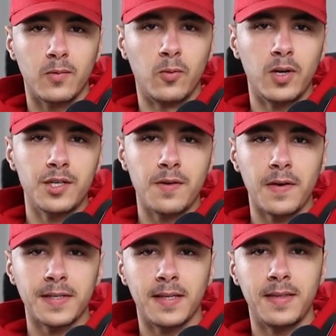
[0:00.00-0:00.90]
Donc là, je vais
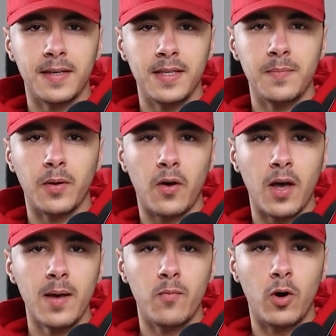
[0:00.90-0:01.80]
faire cette technique
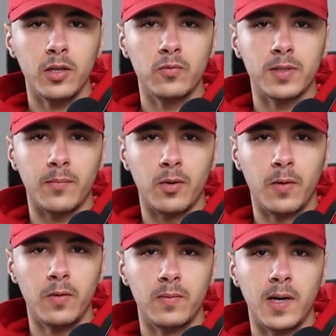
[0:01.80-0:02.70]
pendant un mois tout
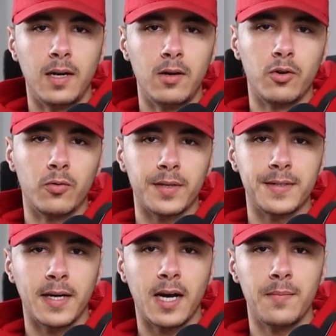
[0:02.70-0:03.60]
simplement. Là, le compte
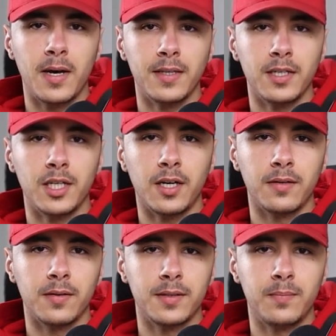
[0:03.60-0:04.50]
Instagram a
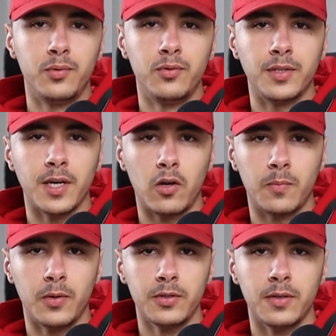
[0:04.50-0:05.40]
déjà plus de
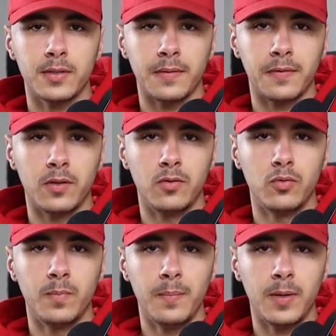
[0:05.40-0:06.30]
40 posts, ça fait
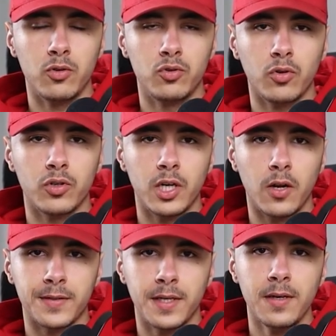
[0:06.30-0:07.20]
deux, même pas deux jours que j'ai
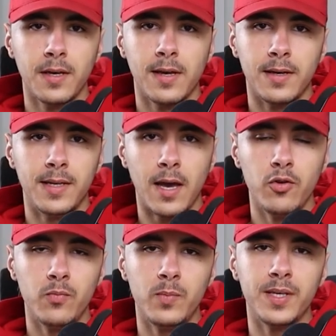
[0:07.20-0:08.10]
lancé. Il y a
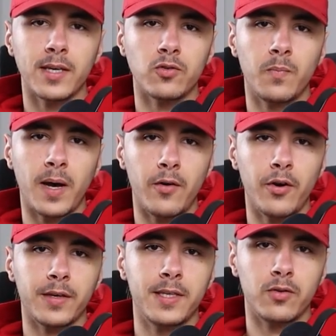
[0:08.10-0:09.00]
une publication par
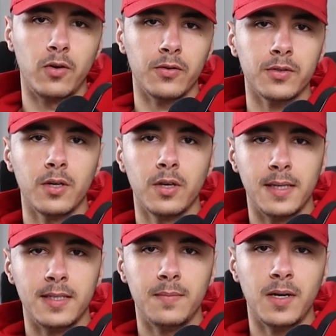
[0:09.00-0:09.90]
heure qui se lance.
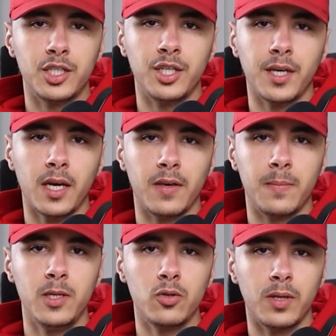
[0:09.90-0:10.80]
C'est des images générées
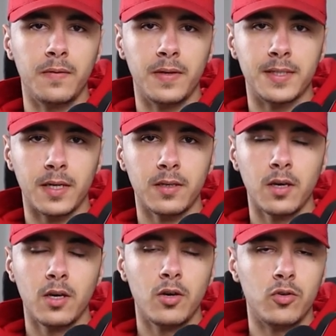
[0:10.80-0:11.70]
avec journée V5
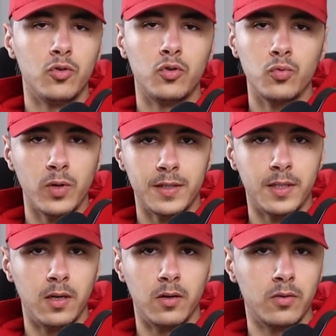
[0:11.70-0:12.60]
de tous les
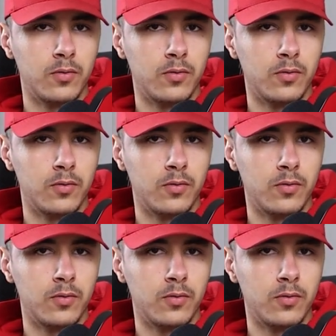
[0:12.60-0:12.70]
styles.